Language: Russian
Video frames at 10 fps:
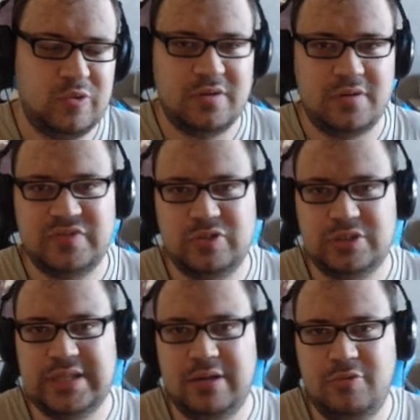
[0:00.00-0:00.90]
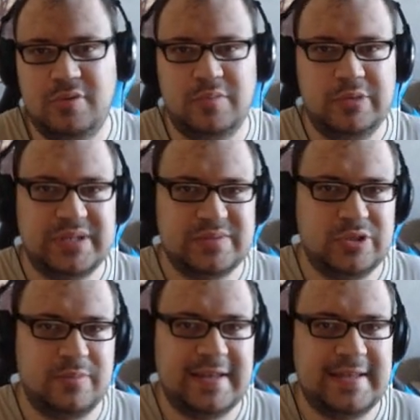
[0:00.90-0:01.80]
ну а все остальное мы
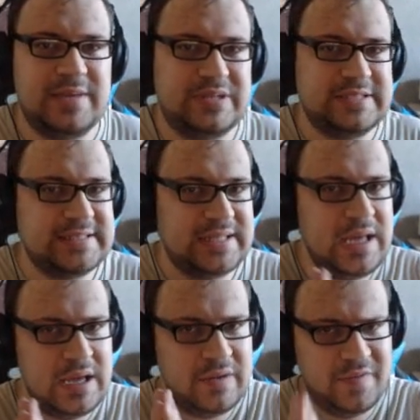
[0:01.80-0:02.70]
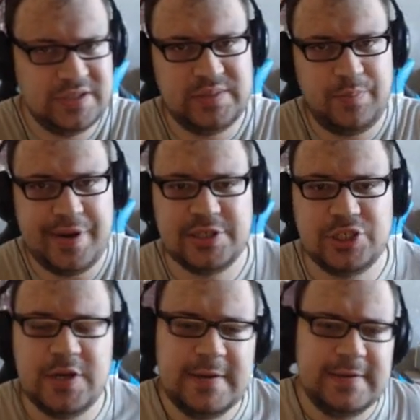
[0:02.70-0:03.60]
посмотрим, когда непосредственно выйдет патч.
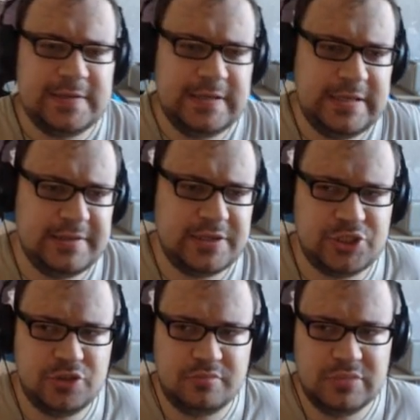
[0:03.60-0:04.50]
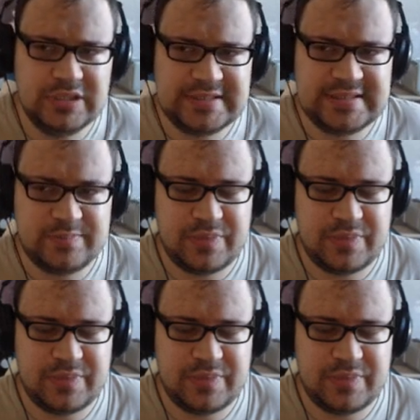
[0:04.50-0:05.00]
И начнем мы с